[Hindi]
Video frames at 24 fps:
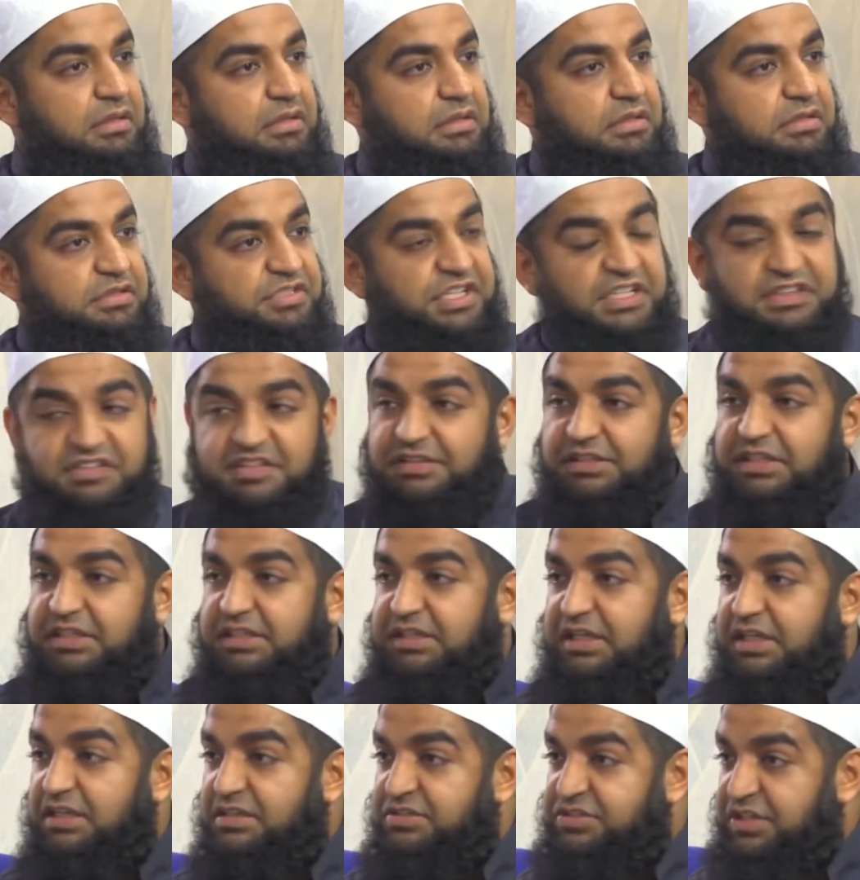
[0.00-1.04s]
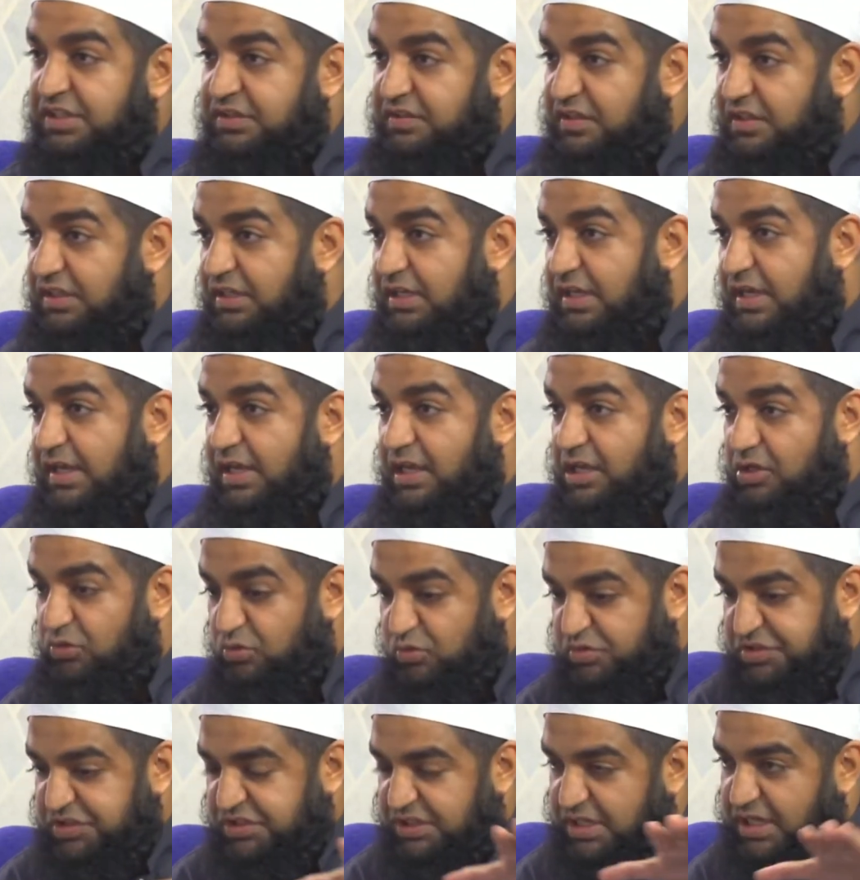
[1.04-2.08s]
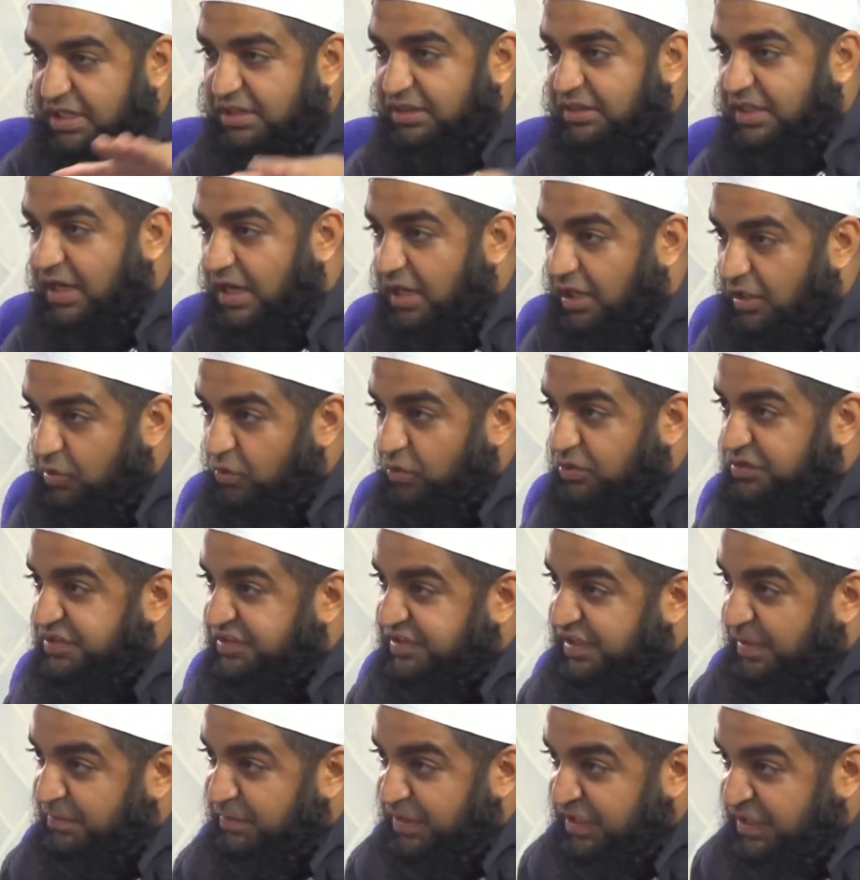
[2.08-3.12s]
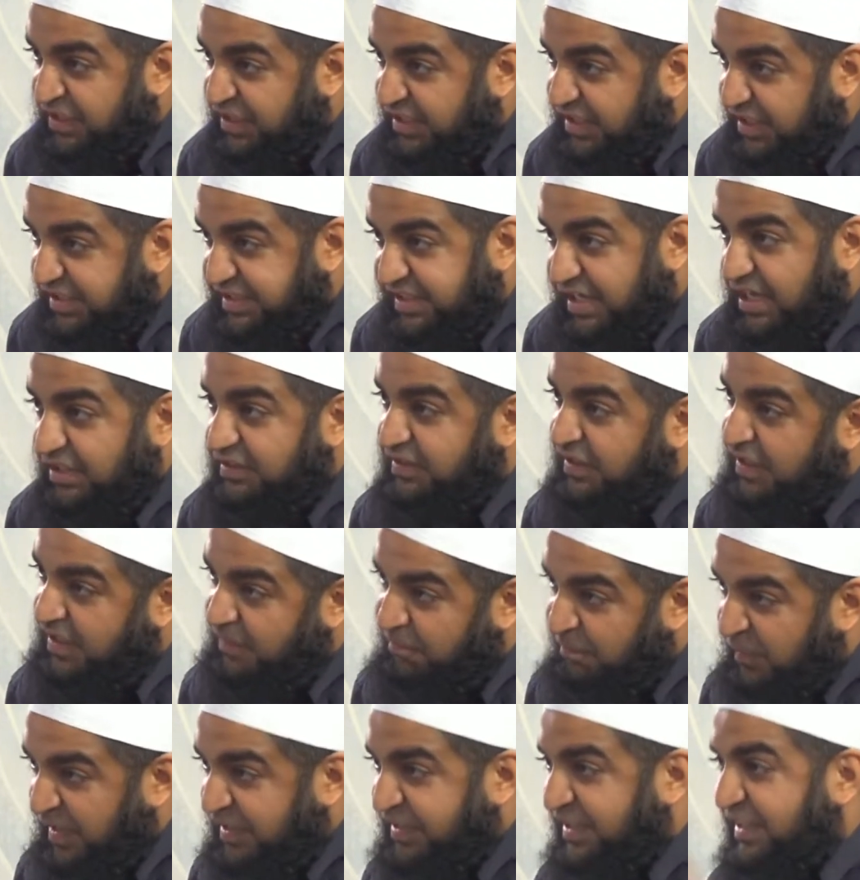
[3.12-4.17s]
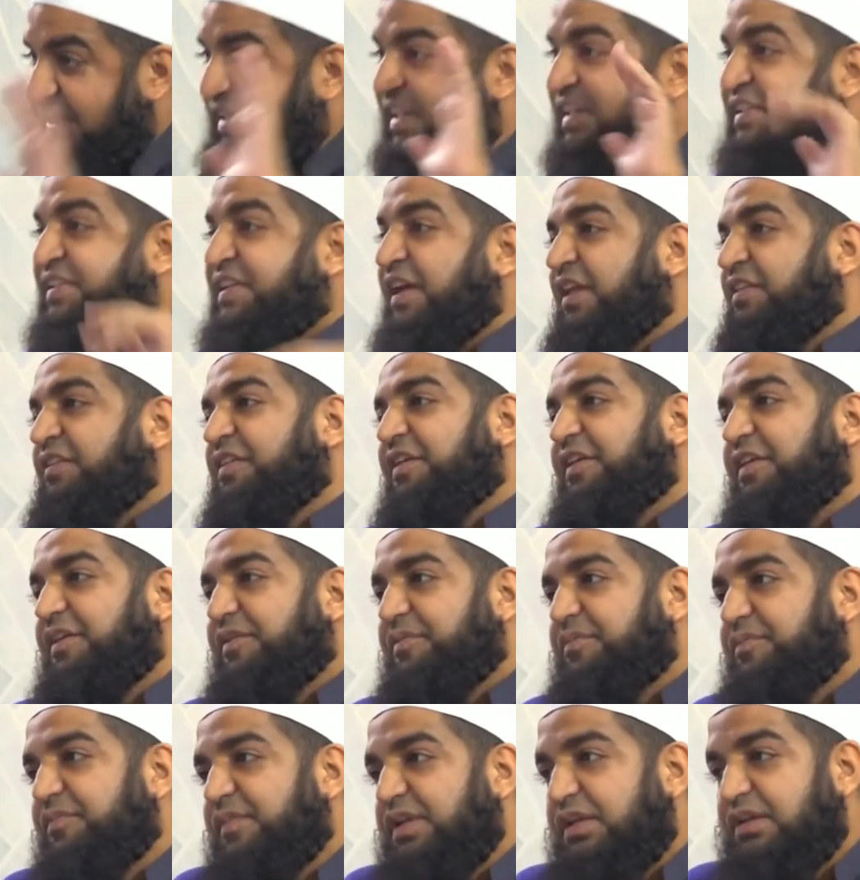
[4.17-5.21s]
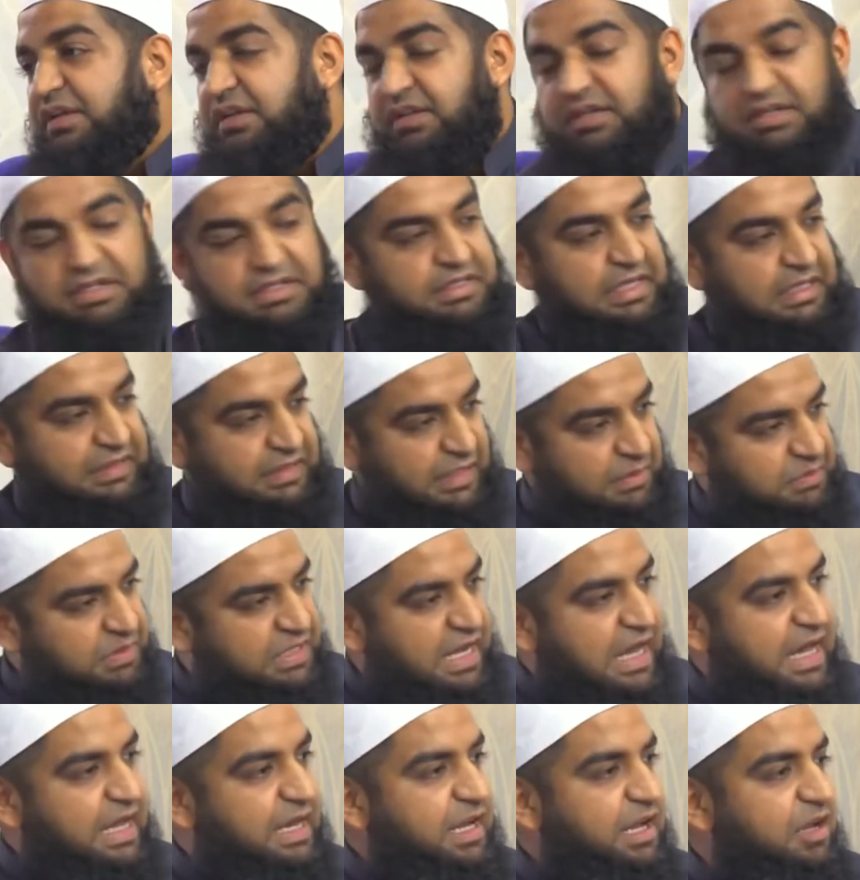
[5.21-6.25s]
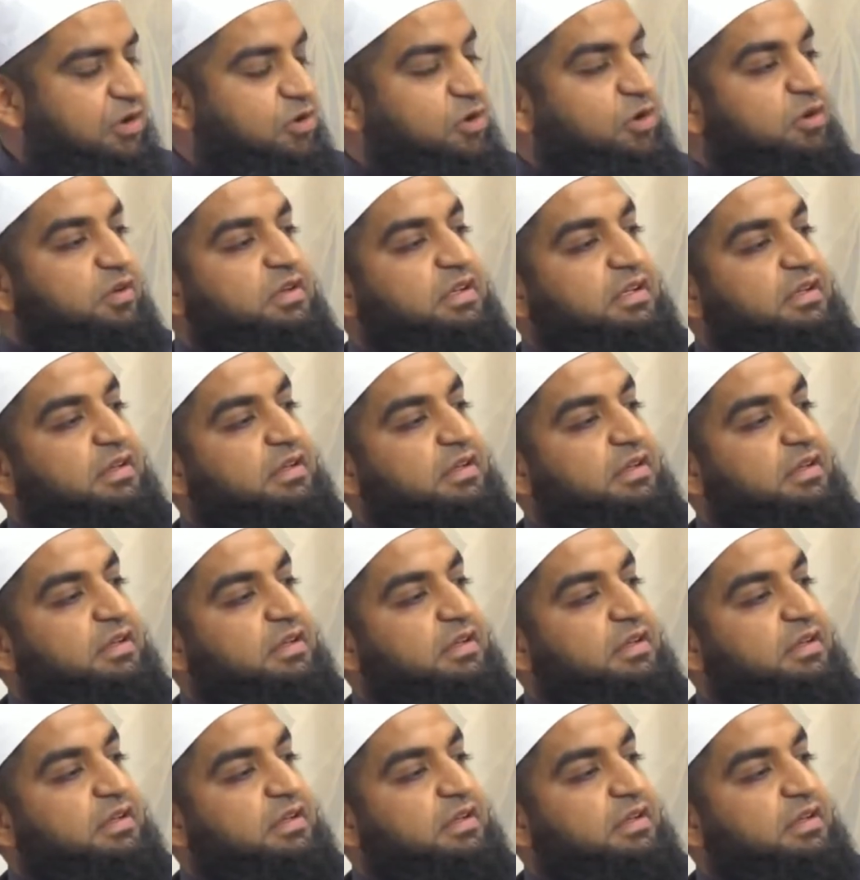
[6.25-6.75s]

जितनी की जितनी है उसका ताल्लुक ज़मीन के साथ है मट्टी के साथ है गंदम खा रहे हो